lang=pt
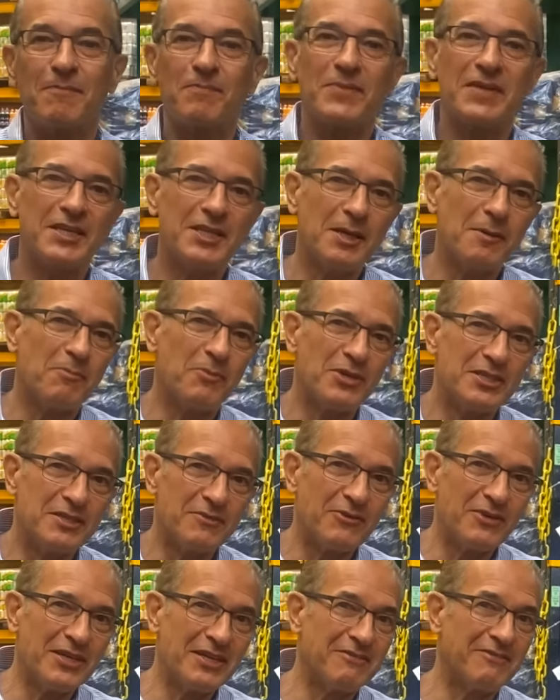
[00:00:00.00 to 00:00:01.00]
e depois eu
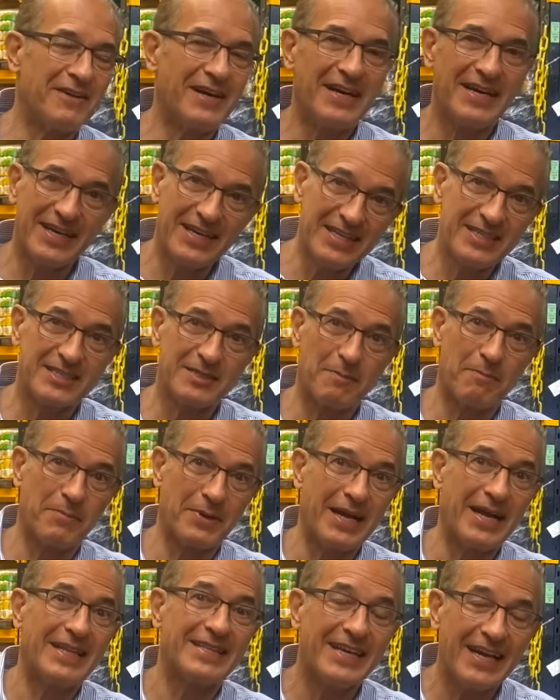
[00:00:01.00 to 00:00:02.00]
vou levar eles
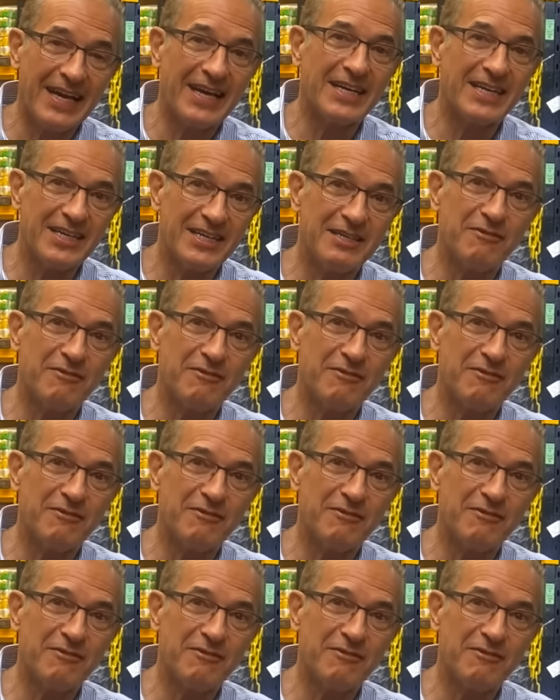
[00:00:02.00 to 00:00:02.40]
para a adega